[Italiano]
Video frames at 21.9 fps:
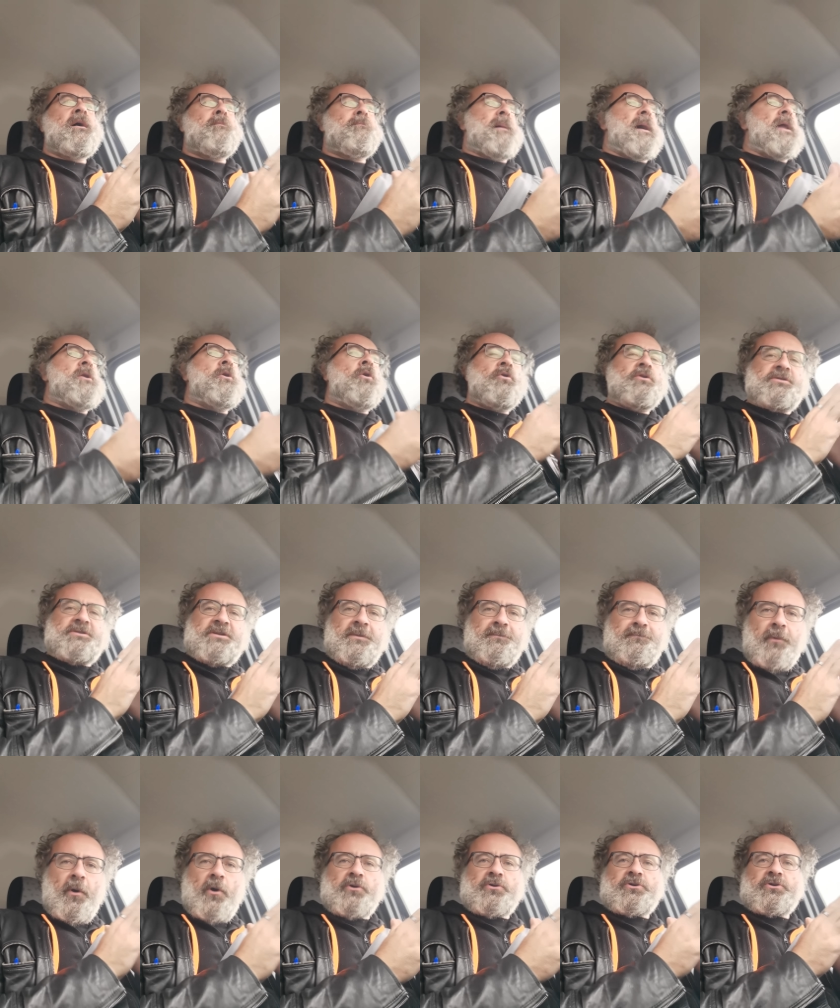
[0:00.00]
Ma non si
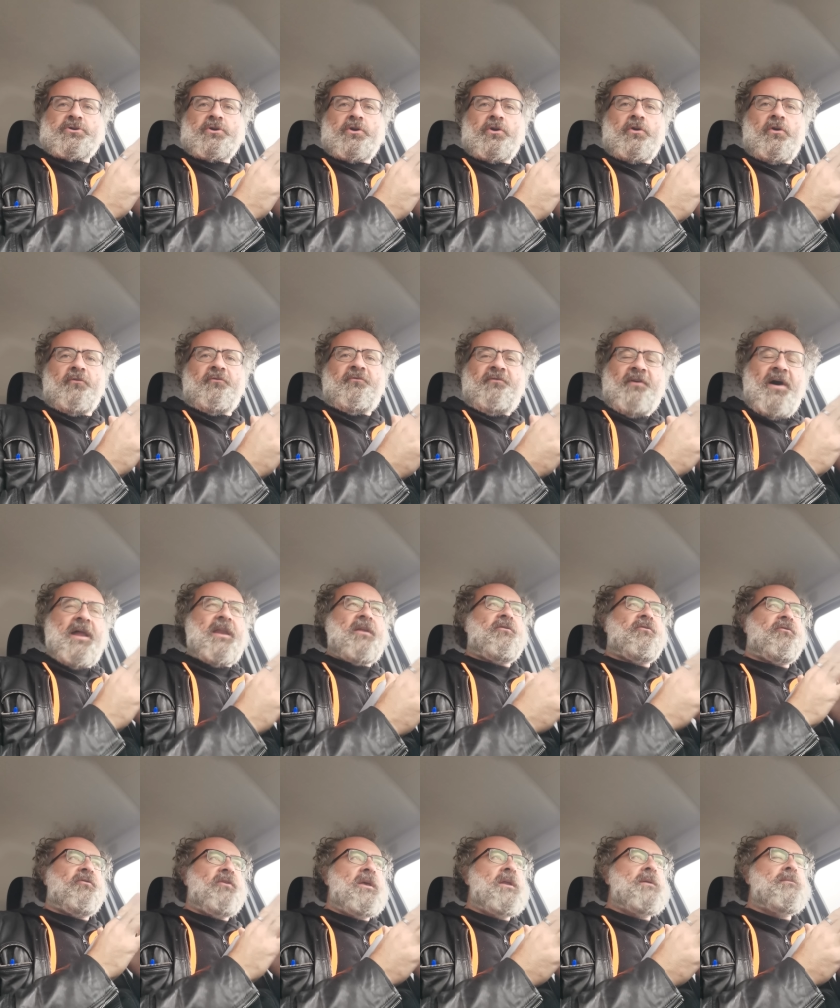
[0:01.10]
possono fare
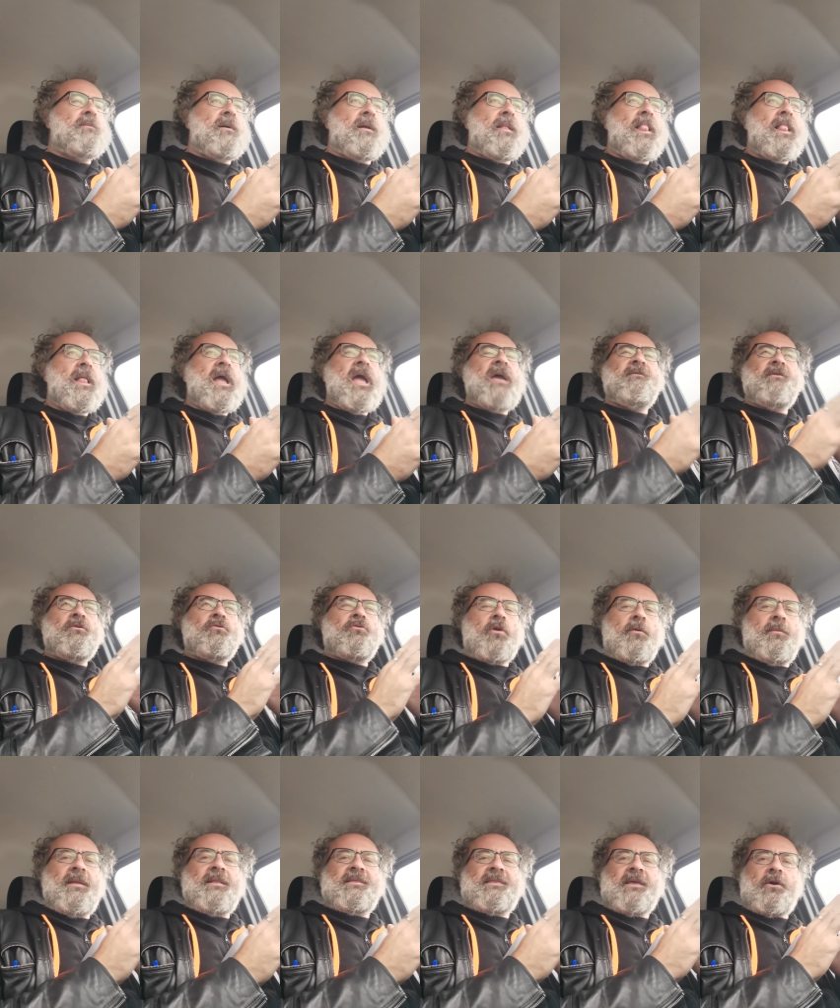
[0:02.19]
film
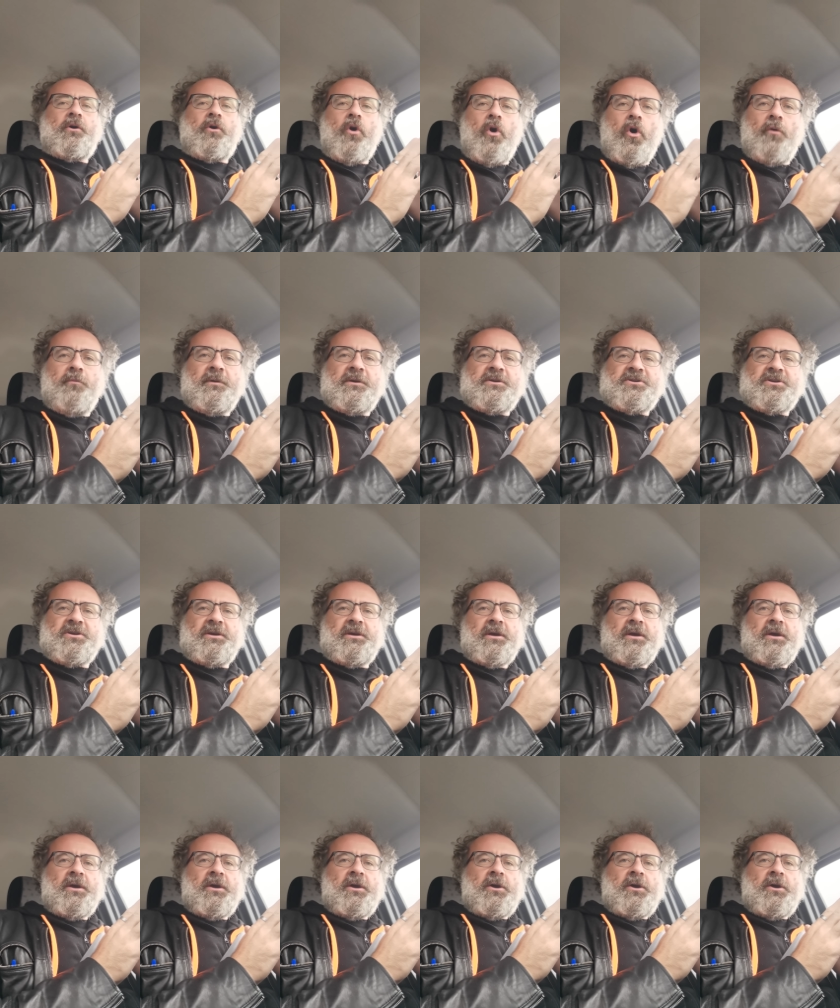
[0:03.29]
eventualmente comici